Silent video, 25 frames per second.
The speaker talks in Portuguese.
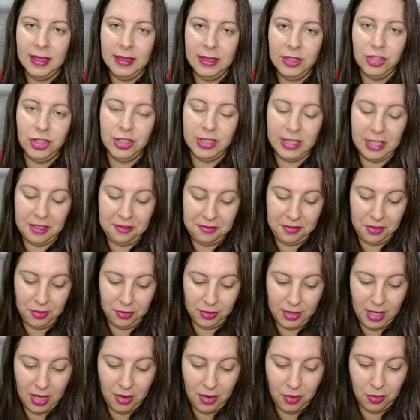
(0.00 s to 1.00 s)

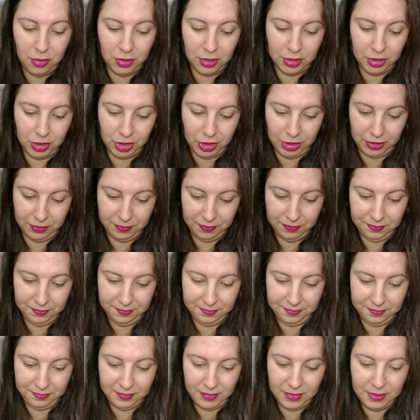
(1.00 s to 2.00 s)
Desafio de hoje.
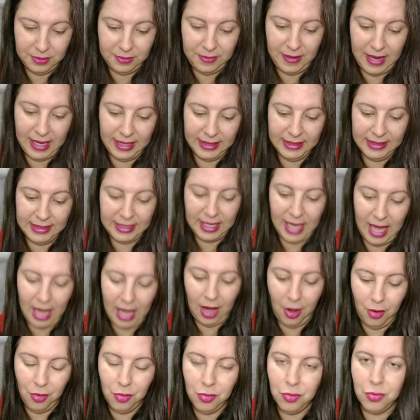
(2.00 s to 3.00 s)
Faça
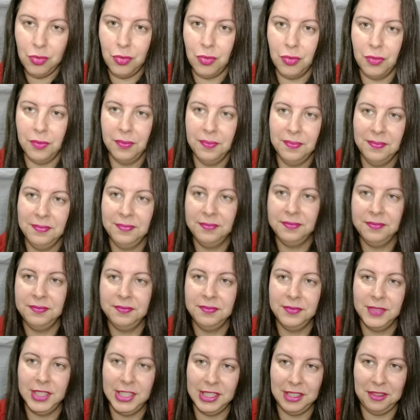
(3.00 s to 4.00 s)
algo.
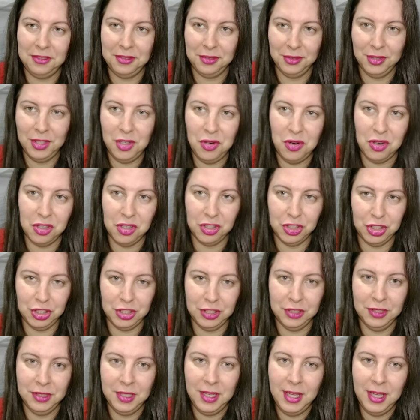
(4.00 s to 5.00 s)
Desafio de hoje.